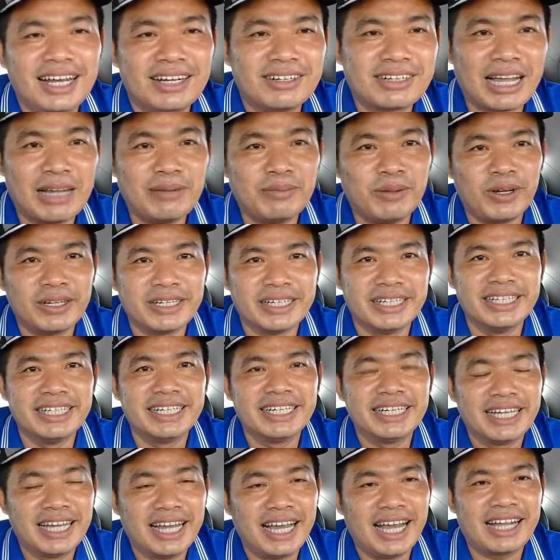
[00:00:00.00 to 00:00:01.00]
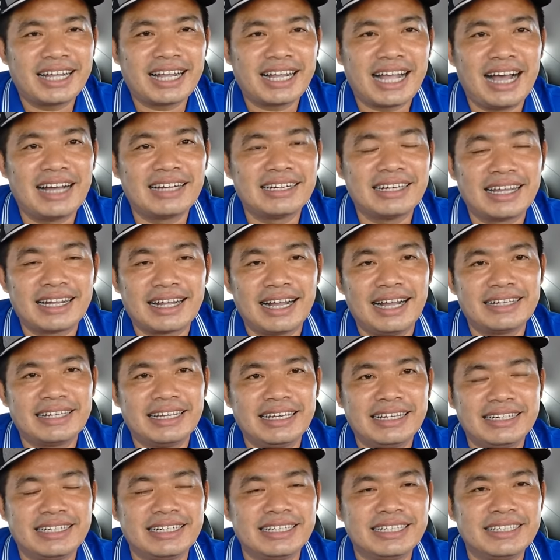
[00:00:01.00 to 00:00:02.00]
ok mọi người à, cần là cần
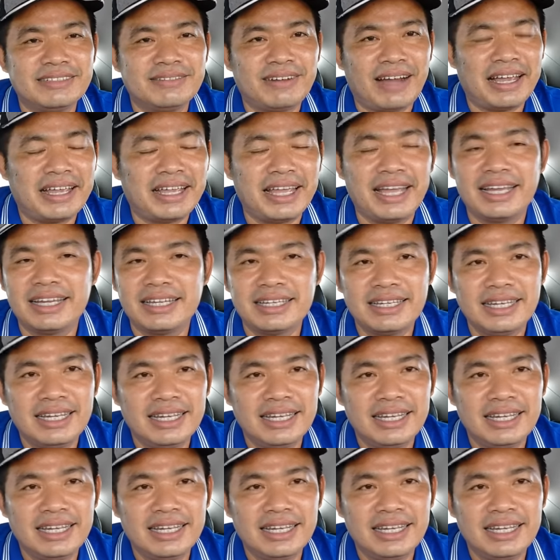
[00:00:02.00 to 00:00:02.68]
những người như vậy ha